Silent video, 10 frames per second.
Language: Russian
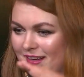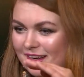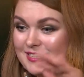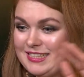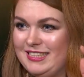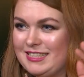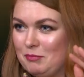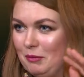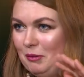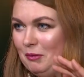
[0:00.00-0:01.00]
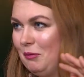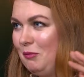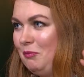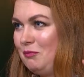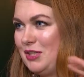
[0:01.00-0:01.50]
Ресниц,
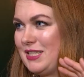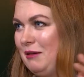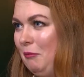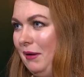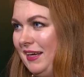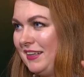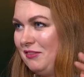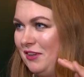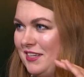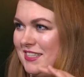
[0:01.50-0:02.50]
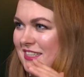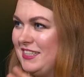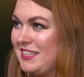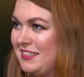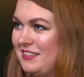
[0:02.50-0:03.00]
по-моему, шесть комплектов
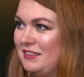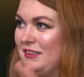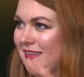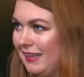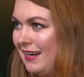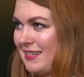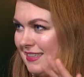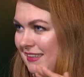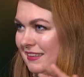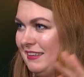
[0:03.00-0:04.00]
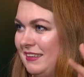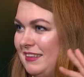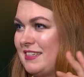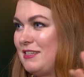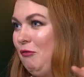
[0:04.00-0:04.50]
ресниц э, на
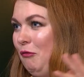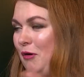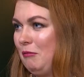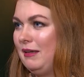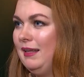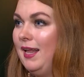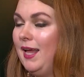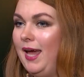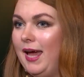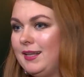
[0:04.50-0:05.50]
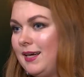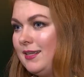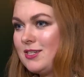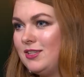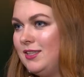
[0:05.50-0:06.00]
каждый, каждая форма. Это,
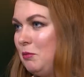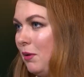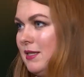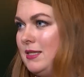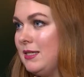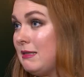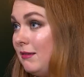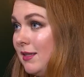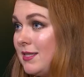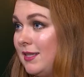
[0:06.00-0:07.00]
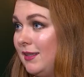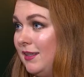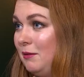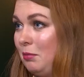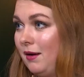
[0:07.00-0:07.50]
конечно, не про естественность,
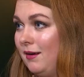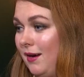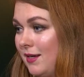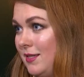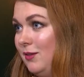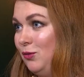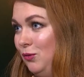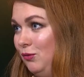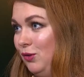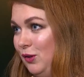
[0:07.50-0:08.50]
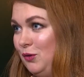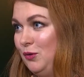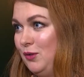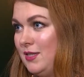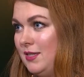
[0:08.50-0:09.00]
это не про красоту вот
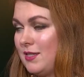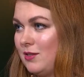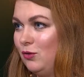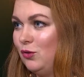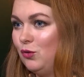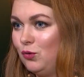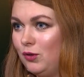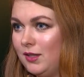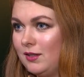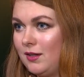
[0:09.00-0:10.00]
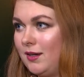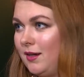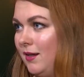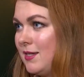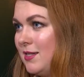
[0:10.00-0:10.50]
такое естественное, но это
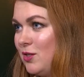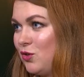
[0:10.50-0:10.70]
классное